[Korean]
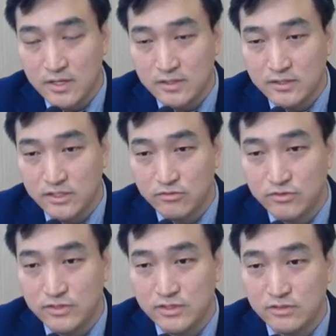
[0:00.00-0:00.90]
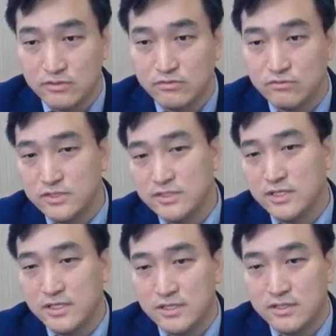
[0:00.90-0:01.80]
그 이유는
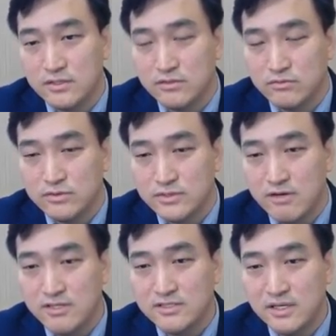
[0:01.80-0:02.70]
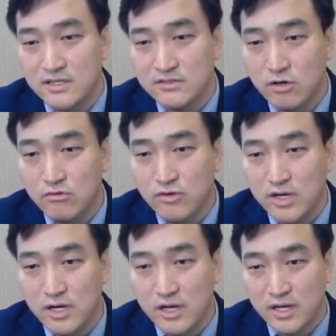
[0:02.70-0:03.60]
이제 생활습관의
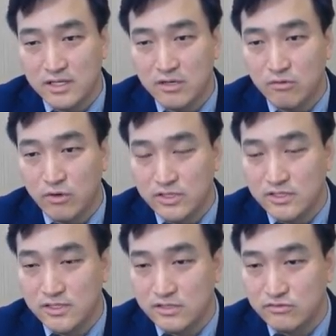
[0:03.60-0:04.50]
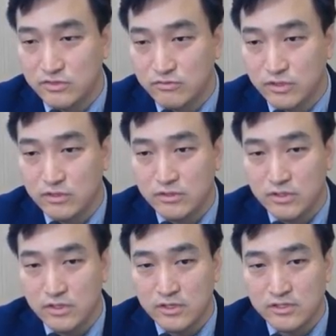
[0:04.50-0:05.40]
서구화가 하나의 원인이 될 수 있고요.
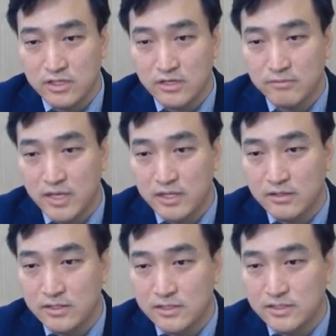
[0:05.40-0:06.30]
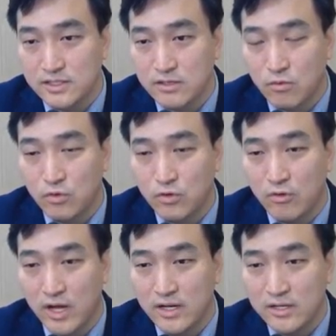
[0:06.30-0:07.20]
그 다음엔 이제
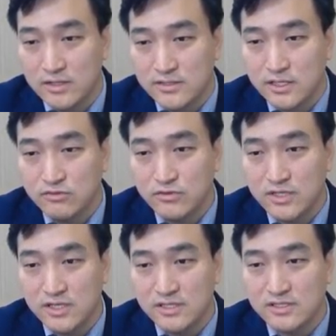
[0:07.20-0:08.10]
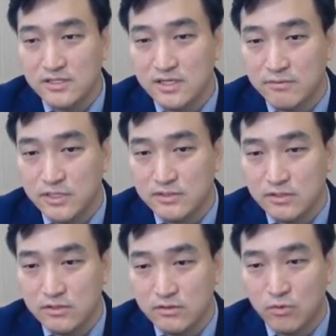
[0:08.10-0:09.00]
고령화, 생존기간이
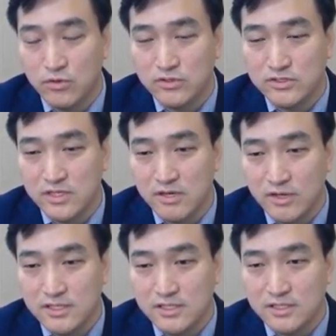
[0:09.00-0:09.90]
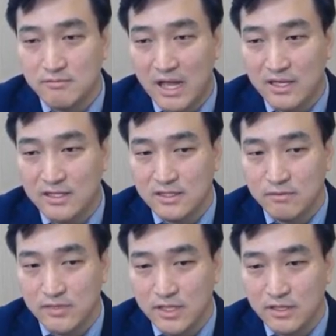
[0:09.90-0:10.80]
증가되면서 고령층의 환자들이 많기
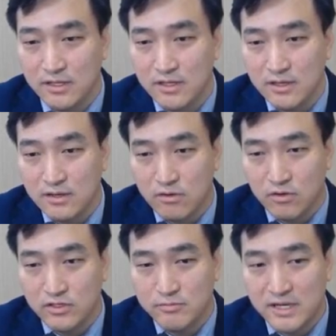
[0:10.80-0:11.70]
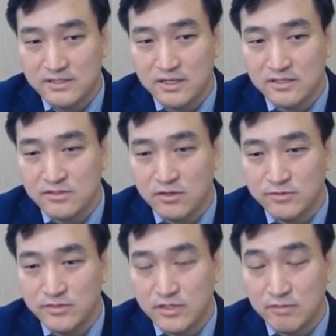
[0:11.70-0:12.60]
때문에 거기서 발생하는
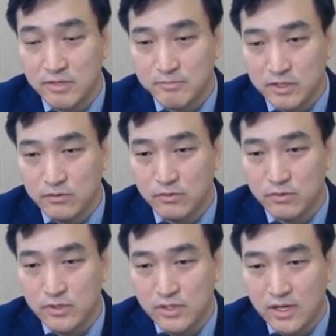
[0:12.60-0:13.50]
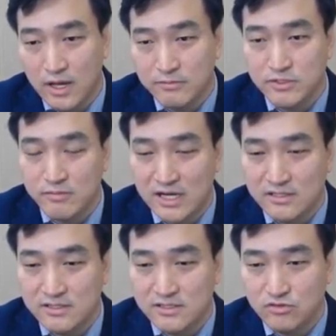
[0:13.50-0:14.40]
전립선암의 빈도, 앞서
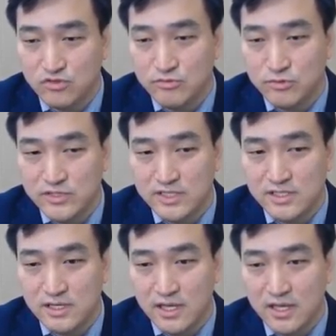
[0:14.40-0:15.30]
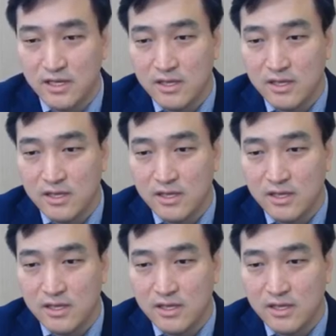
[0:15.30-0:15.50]
말했듯이 육십오 세 이상의